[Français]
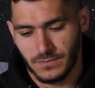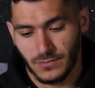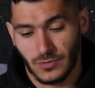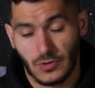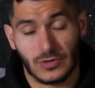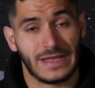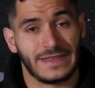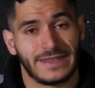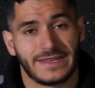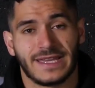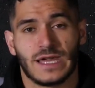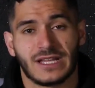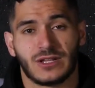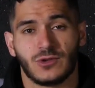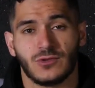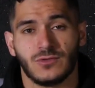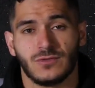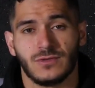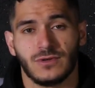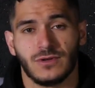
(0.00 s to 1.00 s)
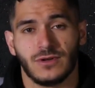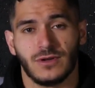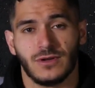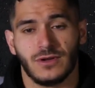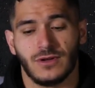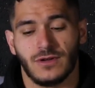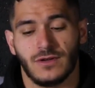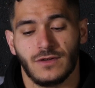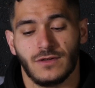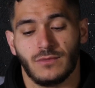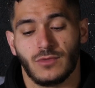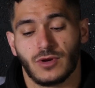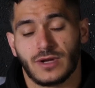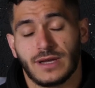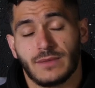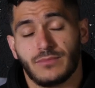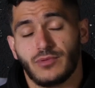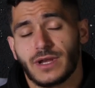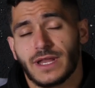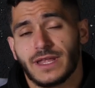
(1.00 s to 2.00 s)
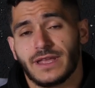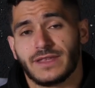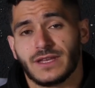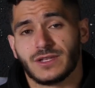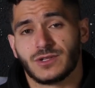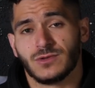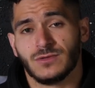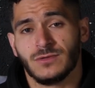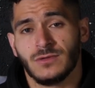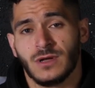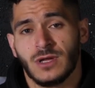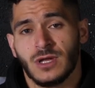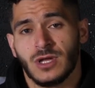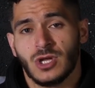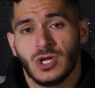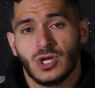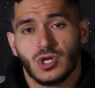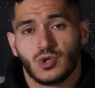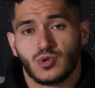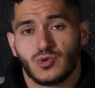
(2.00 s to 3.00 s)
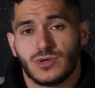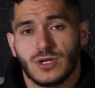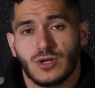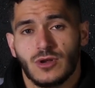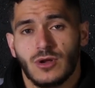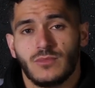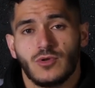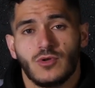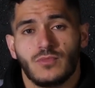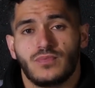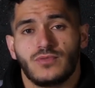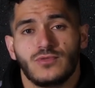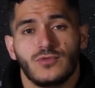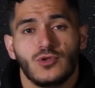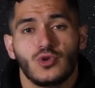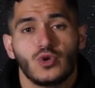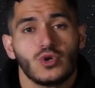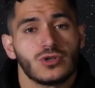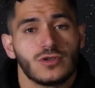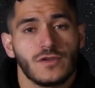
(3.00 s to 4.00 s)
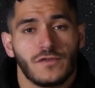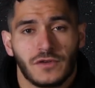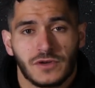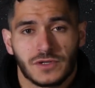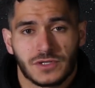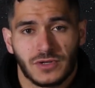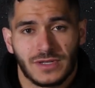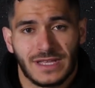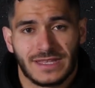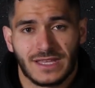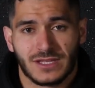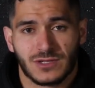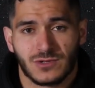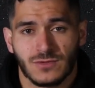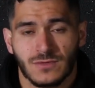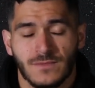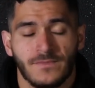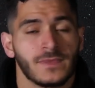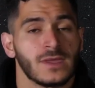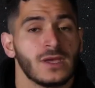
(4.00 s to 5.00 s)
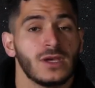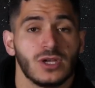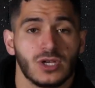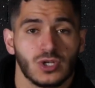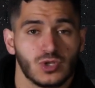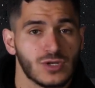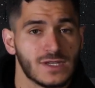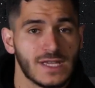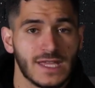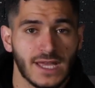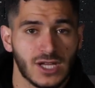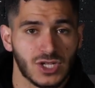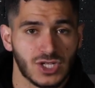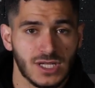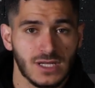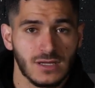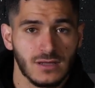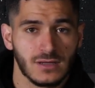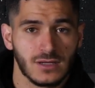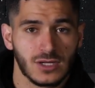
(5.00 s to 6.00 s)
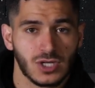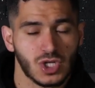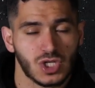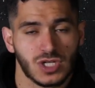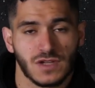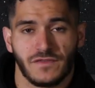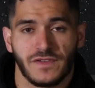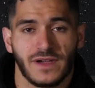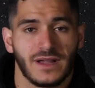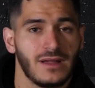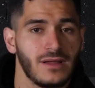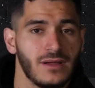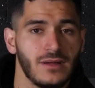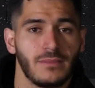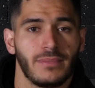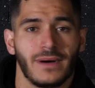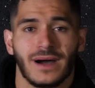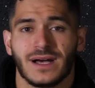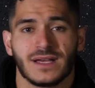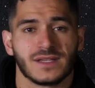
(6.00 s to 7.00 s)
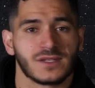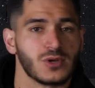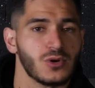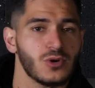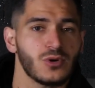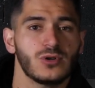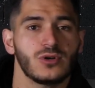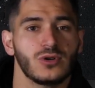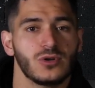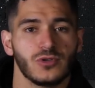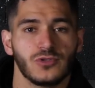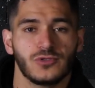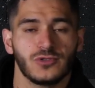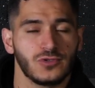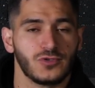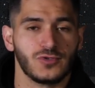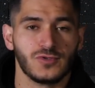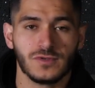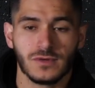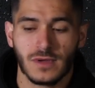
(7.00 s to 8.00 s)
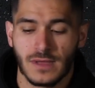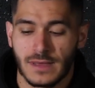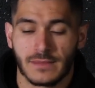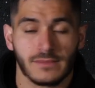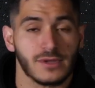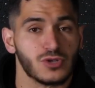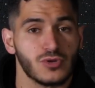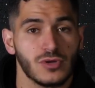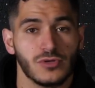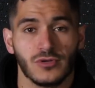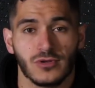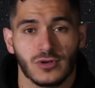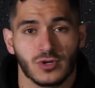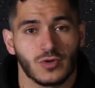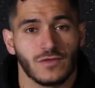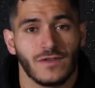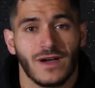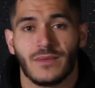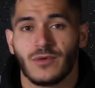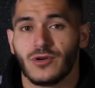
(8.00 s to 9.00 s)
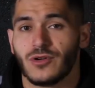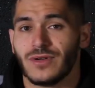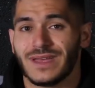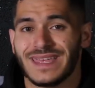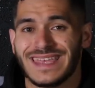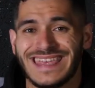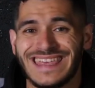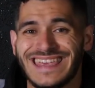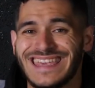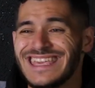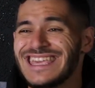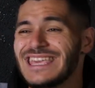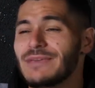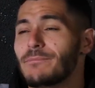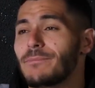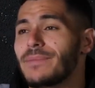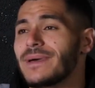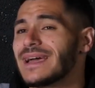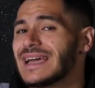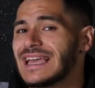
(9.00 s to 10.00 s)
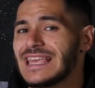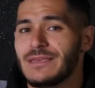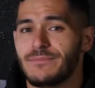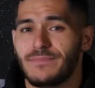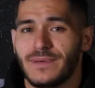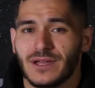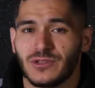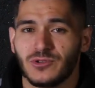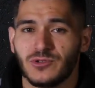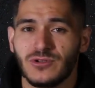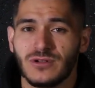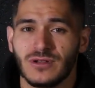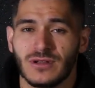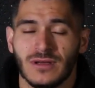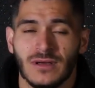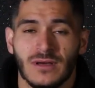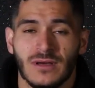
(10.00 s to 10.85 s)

Donc un triathlon euh, manquerait plus que la natation. Je suis l'homme le plus nul de France en natation. Je sais nager, je sais faire le bras, crawl, le dos, tout, mais je suis nul. Je suis vraiment hyper, hyper nul.